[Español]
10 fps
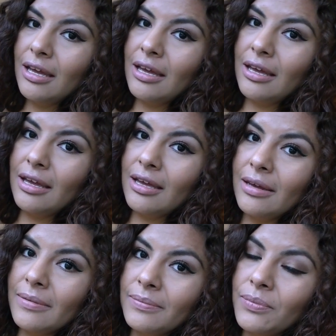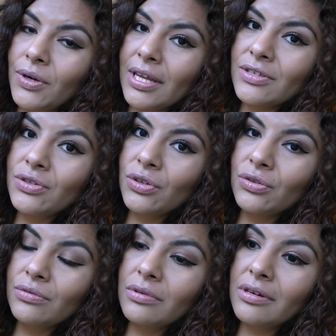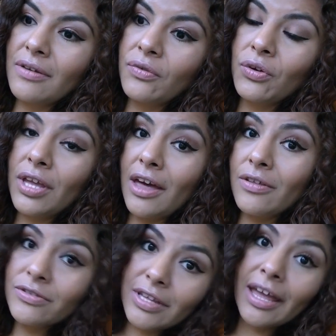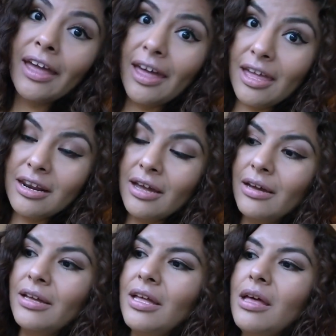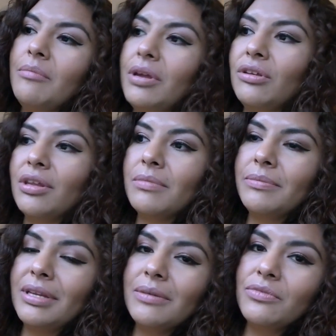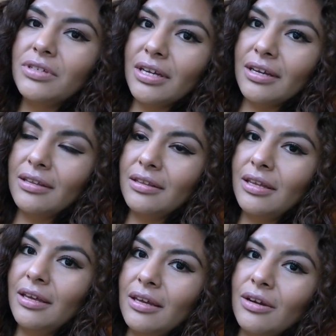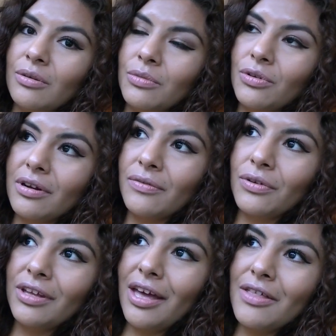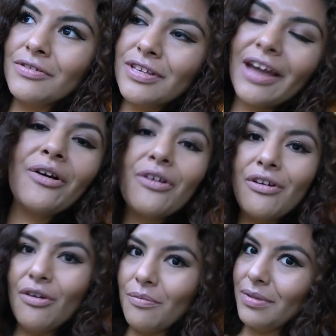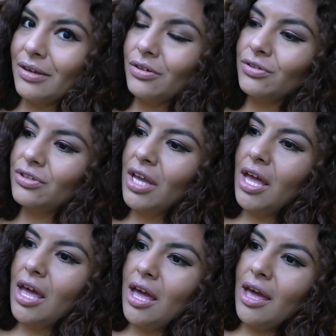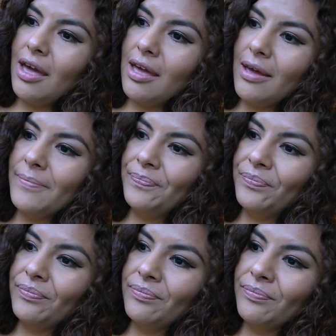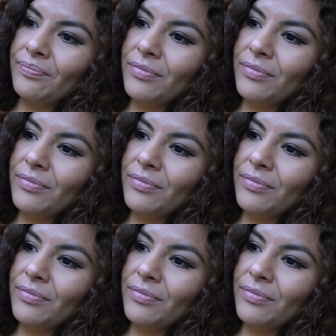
eh, porque son refugiados de guerra, pero también viene mucha gente como refugiados económicos. Em,